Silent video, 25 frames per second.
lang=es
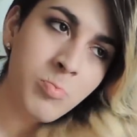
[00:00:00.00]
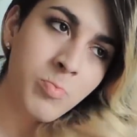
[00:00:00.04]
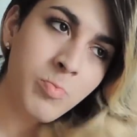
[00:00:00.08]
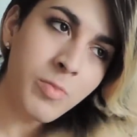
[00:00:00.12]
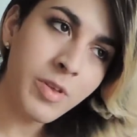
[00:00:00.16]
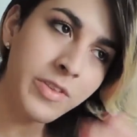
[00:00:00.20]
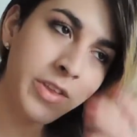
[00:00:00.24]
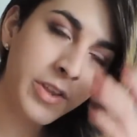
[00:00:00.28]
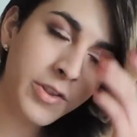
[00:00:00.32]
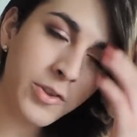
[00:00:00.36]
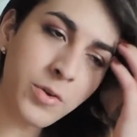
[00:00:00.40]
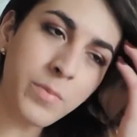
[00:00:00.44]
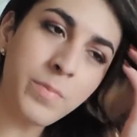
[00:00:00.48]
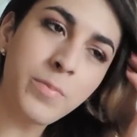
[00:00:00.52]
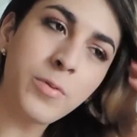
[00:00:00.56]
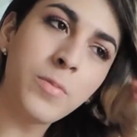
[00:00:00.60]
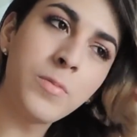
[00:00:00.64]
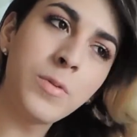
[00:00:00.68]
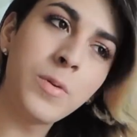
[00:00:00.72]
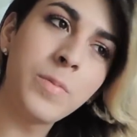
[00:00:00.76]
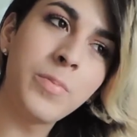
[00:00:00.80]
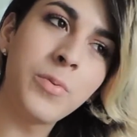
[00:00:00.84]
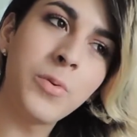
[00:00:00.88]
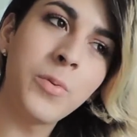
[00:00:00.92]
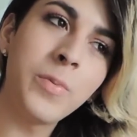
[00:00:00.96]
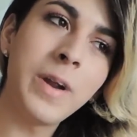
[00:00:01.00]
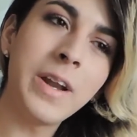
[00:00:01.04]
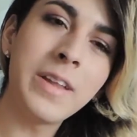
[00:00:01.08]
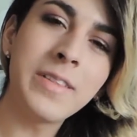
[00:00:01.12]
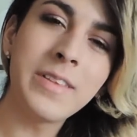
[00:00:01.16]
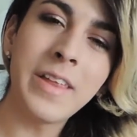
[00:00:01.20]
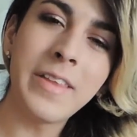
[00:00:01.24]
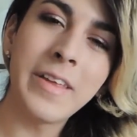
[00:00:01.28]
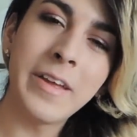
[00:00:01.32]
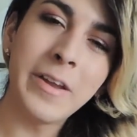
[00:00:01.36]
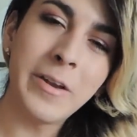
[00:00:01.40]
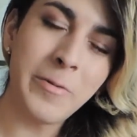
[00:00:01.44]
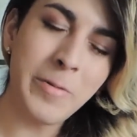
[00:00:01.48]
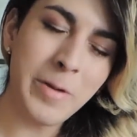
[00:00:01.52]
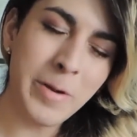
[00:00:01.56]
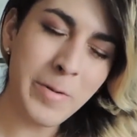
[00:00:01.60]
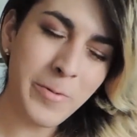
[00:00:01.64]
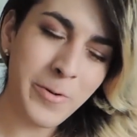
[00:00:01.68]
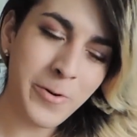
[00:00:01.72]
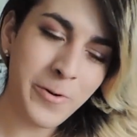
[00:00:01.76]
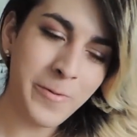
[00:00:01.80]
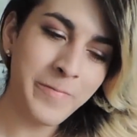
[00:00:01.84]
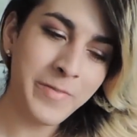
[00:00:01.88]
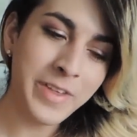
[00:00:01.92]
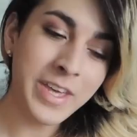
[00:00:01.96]
Me siento como puberta de
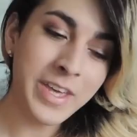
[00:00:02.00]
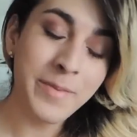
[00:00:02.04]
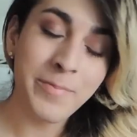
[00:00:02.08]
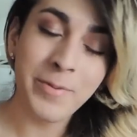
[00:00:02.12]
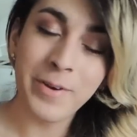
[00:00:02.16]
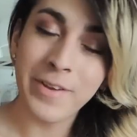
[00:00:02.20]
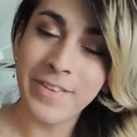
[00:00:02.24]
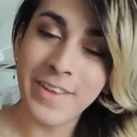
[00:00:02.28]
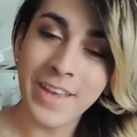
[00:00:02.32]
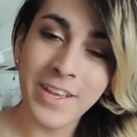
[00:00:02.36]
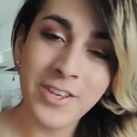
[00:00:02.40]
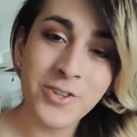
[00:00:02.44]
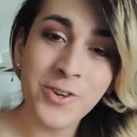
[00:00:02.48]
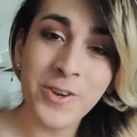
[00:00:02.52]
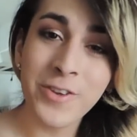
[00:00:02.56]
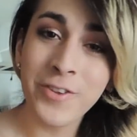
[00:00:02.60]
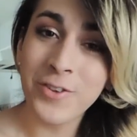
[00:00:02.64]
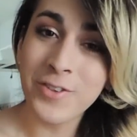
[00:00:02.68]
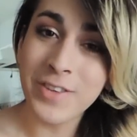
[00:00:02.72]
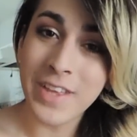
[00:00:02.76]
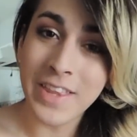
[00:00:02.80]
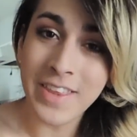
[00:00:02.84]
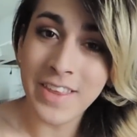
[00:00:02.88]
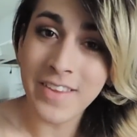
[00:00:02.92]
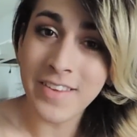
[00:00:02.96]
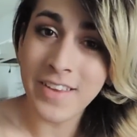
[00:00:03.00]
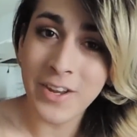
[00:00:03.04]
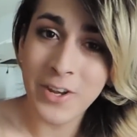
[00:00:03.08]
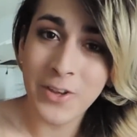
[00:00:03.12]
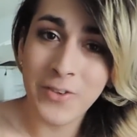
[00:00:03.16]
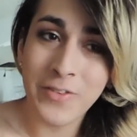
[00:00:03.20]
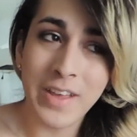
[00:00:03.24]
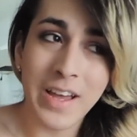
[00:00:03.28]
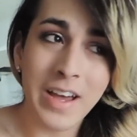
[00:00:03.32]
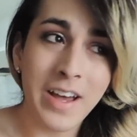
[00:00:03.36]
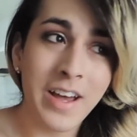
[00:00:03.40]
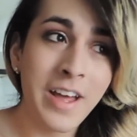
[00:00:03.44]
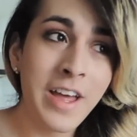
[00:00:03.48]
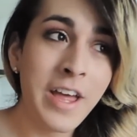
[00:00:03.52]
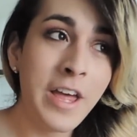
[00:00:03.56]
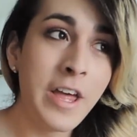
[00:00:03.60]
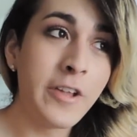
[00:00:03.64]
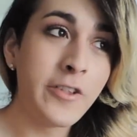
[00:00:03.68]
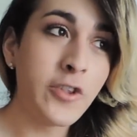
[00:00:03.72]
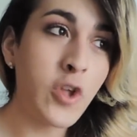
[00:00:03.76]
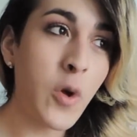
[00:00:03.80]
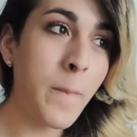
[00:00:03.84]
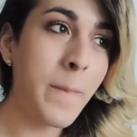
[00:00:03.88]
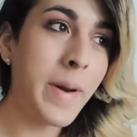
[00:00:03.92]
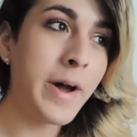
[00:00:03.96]
nuevo. Y pues de hecho eso te dicen, o sea,
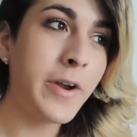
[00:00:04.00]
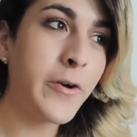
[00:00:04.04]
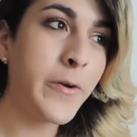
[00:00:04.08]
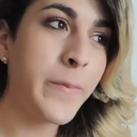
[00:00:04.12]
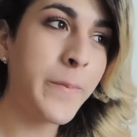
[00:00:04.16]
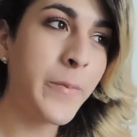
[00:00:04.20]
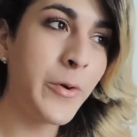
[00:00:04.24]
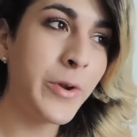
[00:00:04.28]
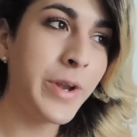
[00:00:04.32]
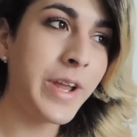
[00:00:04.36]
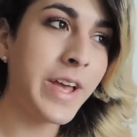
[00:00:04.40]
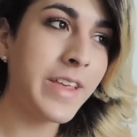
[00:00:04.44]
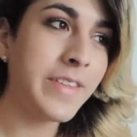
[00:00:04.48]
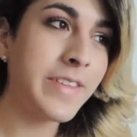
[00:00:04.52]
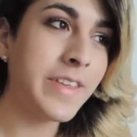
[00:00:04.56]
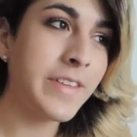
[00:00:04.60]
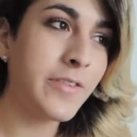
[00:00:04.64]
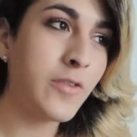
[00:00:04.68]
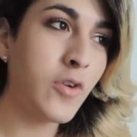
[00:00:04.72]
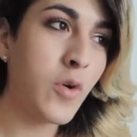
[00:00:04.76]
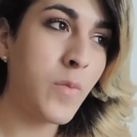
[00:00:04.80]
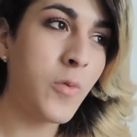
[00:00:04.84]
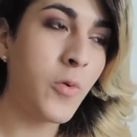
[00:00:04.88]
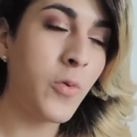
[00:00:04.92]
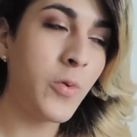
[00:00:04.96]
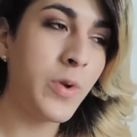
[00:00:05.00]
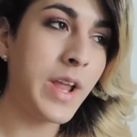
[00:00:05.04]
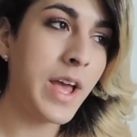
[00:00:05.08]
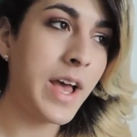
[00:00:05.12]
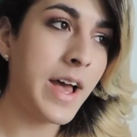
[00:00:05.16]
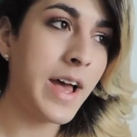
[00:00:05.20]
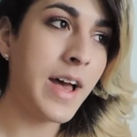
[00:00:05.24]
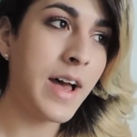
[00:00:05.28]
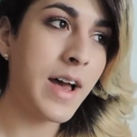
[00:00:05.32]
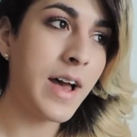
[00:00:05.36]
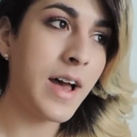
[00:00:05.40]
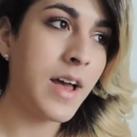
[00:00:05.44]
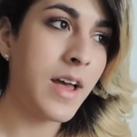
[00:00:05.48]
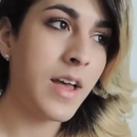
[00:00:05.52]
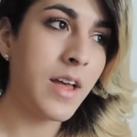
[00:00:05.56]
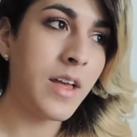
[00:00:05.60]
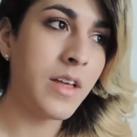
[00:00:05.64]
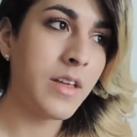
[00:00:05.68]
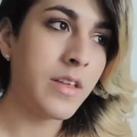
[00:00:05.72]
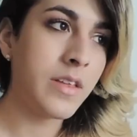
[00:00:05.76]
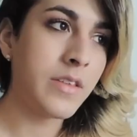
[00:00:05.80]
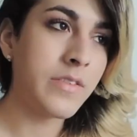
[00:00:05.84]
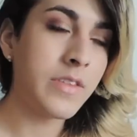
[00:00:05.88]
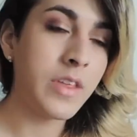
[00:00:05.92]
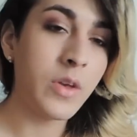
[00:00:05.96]
tomar hormonas es como una
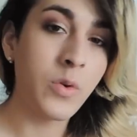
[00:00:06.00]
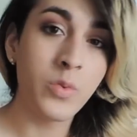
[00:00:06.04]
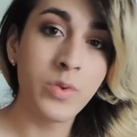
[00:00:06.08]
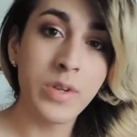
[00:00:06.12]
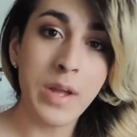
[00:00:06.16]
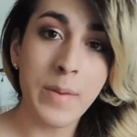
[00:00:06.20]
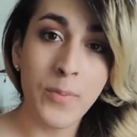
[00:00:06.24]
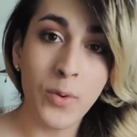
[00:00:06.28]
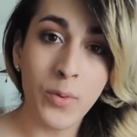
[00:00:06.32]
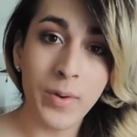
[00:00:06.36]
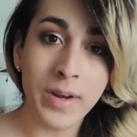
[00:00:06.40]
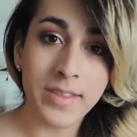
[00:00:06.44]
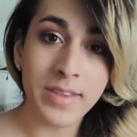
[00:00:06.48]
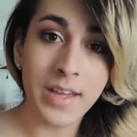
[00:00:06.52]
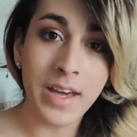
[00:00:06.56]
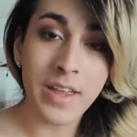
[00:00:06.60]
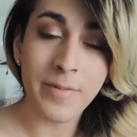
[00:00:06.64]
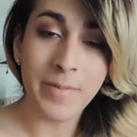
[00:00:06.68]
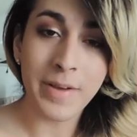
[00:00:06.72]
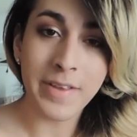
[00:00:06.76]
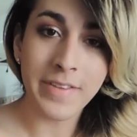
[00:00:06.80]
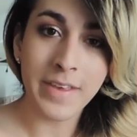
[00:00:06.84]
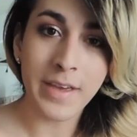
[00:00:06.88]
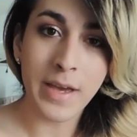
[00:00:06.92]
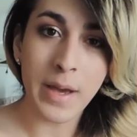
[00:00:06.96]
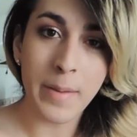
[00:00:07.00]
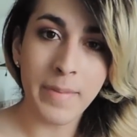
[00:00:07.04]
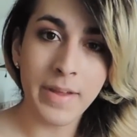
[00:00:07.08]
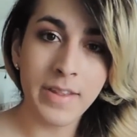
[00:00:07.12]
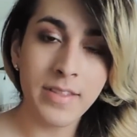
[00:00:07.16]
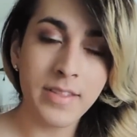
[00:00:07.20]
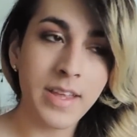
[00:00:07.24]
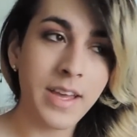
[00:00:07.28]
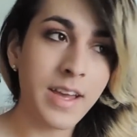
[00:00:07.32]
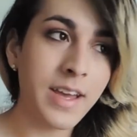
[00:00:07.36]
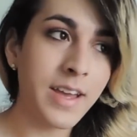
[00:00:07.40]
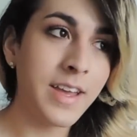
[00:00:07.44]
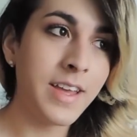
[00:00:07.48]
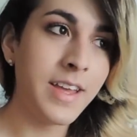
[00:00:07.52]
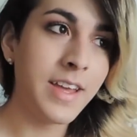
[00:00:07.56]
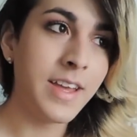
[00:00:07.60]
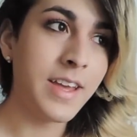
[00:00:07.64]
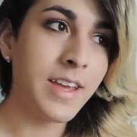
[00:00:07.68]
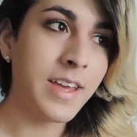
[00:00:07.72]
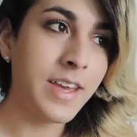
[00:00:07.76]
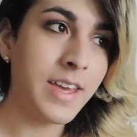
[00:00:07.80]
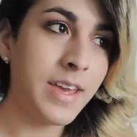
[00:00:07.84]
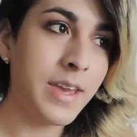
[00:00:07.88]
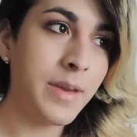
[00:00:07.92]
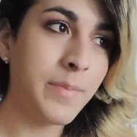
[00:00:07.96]
segunda pubertad básicamente.
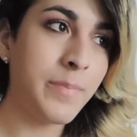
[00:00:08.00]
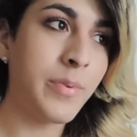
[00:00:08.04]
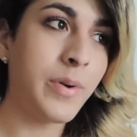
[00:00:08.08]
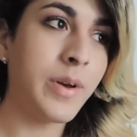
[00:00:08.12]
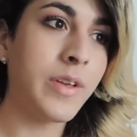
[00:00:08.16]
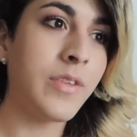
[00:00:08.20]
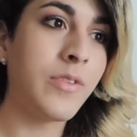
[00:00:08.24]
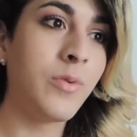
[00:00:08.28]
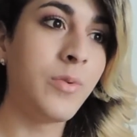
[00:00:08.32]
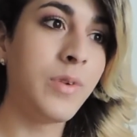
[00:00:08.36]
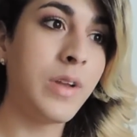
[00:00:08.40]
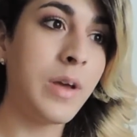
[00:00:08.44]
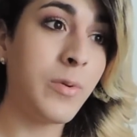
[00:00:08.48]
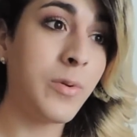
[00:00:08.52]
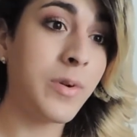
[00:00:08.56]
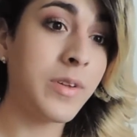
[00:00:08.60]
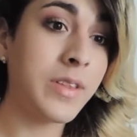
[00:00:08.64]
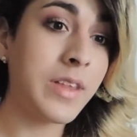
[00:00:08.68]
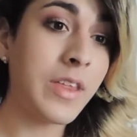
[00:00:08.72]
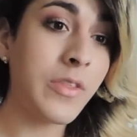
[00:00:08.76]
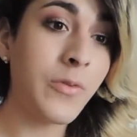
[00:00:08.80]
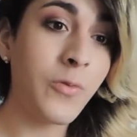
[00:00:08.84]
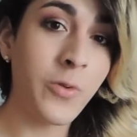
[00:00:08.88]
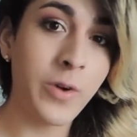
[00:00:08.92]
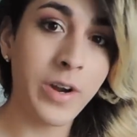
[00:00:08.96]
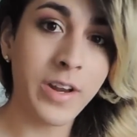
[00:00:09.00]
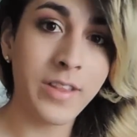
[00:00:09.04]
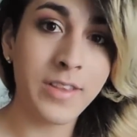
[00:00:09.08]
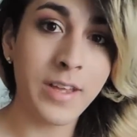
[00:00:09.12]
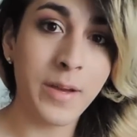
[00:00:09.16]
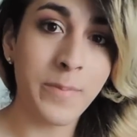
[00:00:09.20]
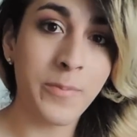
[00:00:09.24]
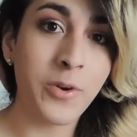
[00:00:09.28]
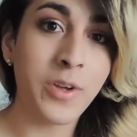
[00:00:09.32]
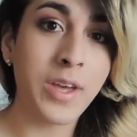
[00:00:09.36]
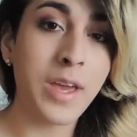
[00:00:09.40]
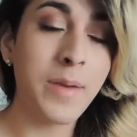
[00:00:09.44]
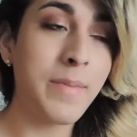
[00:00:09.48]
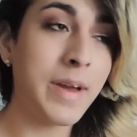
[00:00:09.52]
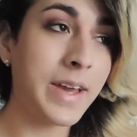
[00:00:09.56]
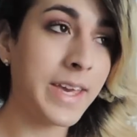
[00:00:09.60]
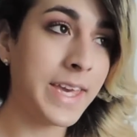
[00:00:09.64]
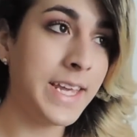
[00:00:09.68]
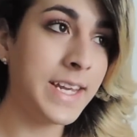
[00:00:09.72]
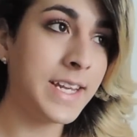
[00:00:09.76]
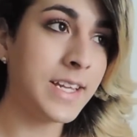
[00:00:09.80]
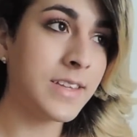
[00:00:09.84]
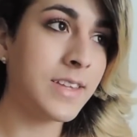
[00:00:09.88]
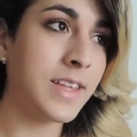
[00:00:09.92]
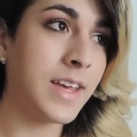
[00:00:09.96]
Y pues una pubertad fuerte, porque
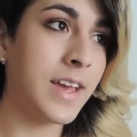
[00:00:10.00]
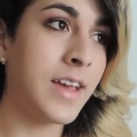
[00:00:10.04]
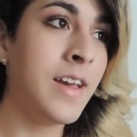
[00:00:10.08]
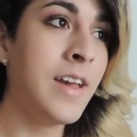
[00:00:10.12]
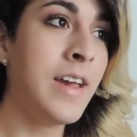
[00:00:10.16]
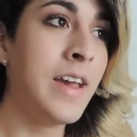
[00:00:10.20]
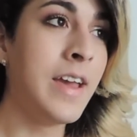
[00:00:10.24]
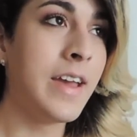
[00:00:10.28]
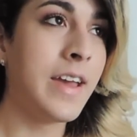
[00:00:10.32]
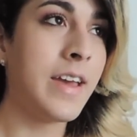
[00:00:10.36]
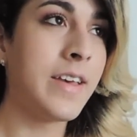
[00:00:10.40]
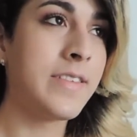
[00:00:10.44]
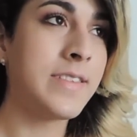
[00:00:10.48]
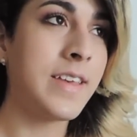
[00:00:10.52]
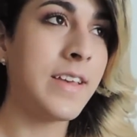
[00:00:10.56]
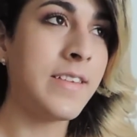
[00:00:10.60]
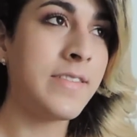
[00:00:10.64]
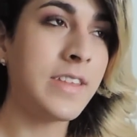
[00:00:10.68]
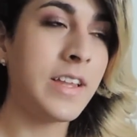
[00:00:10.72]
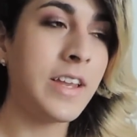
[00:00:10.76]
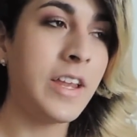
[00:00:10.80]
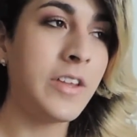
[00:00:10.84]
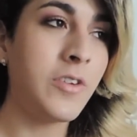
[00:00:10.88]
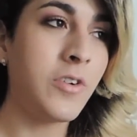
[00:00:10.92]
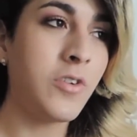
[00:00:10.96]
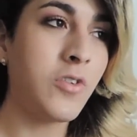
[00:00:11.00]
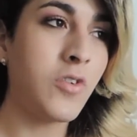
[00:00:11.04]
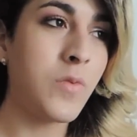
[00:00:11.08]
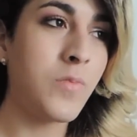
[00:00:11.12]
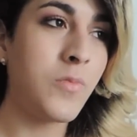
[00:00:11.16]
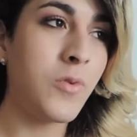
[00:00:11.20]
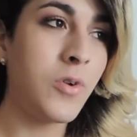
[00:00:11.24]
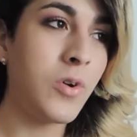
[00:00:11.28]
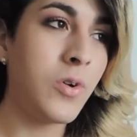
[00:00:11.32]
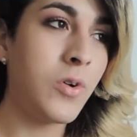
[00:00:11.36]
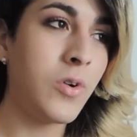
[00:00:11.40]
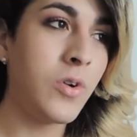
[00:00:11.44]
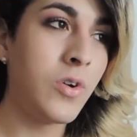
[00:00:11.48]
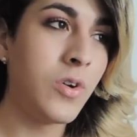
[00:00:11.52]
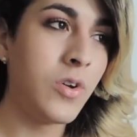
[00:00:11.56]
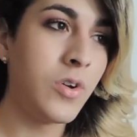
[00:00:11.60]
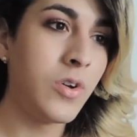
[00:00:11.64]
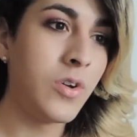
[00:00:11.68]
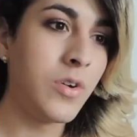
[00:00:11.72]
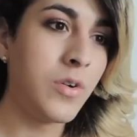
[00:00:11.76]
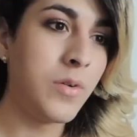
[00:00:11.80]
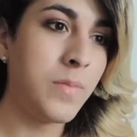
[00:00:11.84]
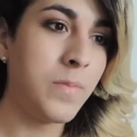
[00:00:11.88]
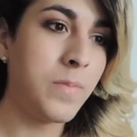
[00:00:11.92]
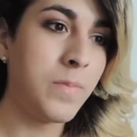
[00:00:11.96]
imagínate, estás teniendo como
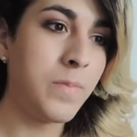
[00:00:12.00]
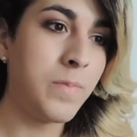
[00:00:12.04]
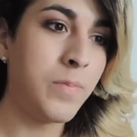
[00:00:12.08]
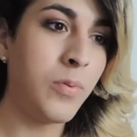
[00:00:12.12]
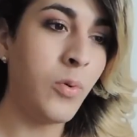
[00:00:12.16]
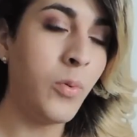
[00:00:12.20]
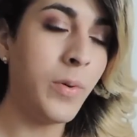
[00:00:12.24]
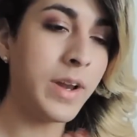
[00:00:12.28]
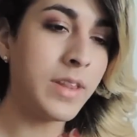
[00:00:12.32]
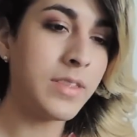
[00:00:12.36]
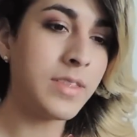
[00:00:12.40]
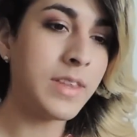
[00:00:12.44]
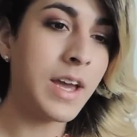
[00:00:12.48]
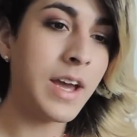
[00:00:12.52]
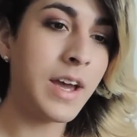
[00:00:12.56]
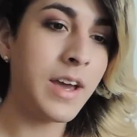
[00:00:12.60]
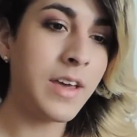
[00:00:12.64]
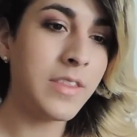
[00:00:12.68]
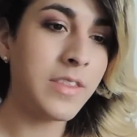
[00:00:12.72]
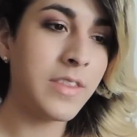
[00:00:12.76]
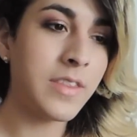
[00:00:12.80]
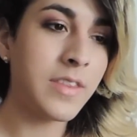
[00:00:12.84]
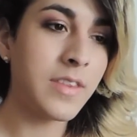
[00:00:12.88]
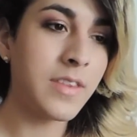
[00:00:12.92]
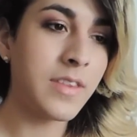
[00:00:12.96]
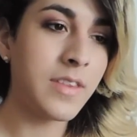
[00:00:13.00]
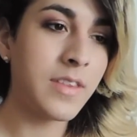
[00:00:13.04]
pubertad